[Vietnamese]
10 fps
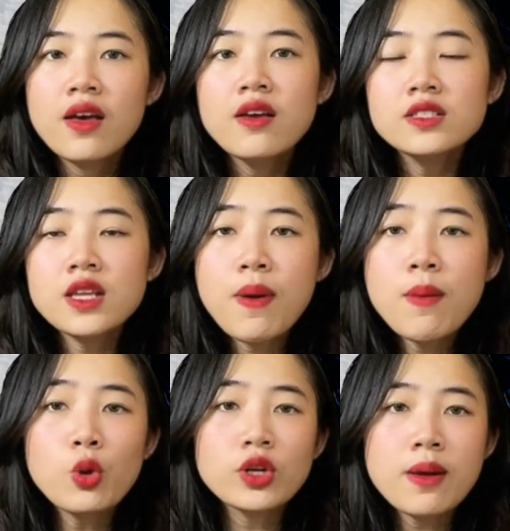
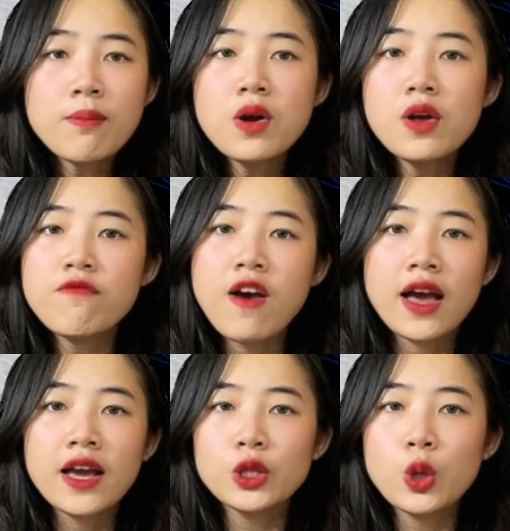CB150 và
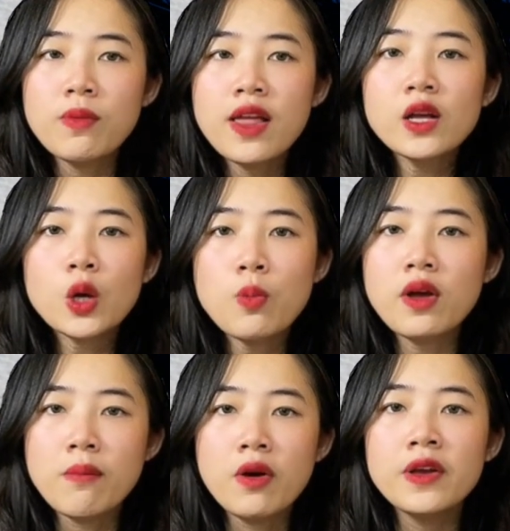hệ thống LED công nghệ
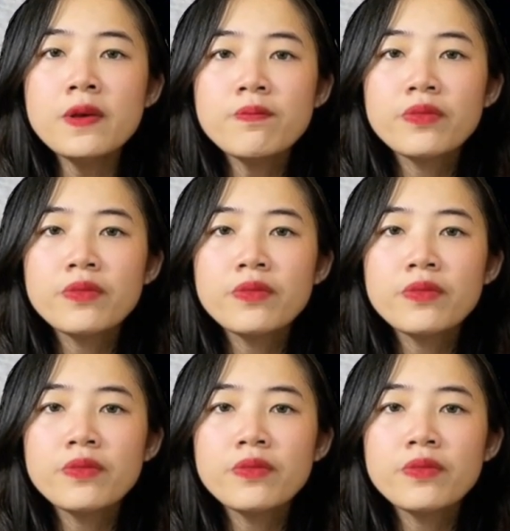mới.